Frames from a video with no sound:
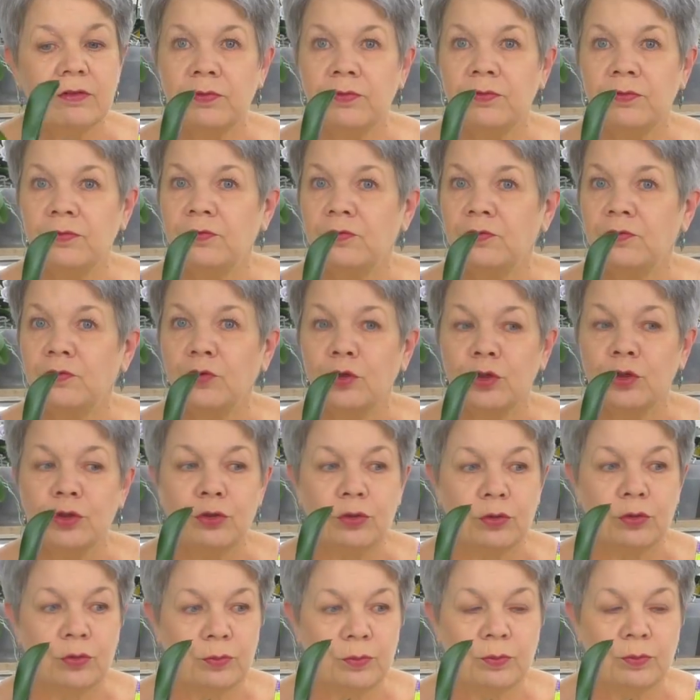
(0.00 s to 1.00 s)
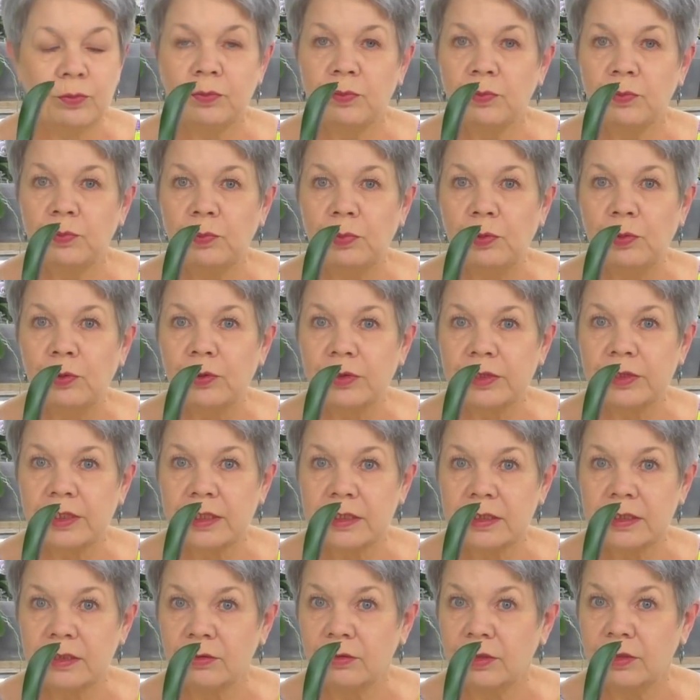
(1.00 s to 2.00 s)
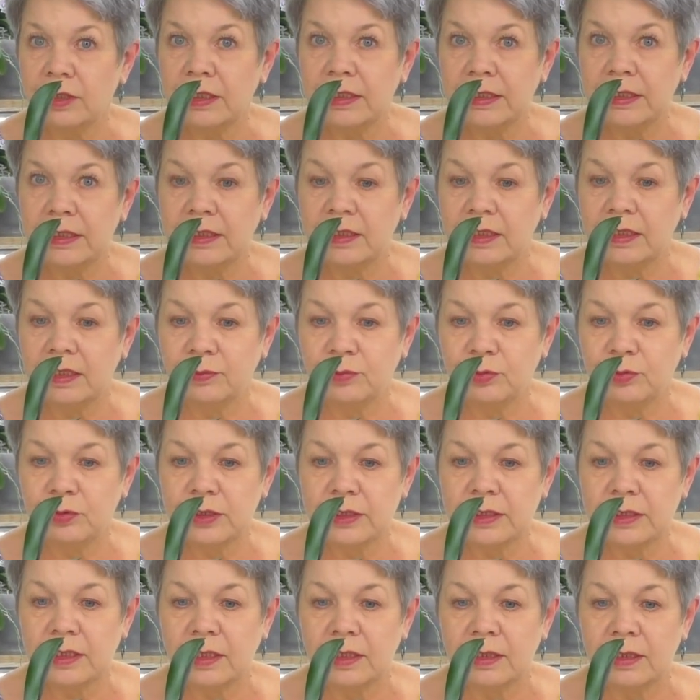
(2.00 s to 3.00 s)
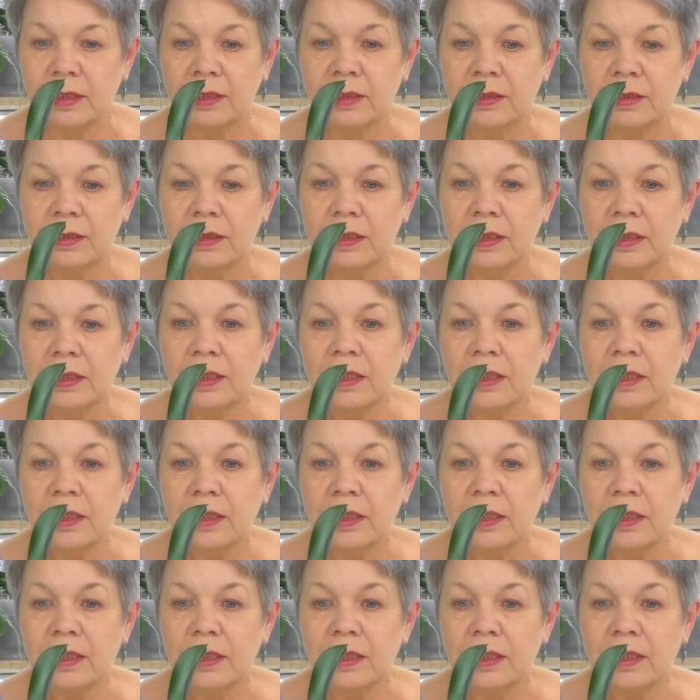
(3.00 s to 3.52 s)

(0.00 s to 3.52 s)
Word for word: в воду полностью их не опускала –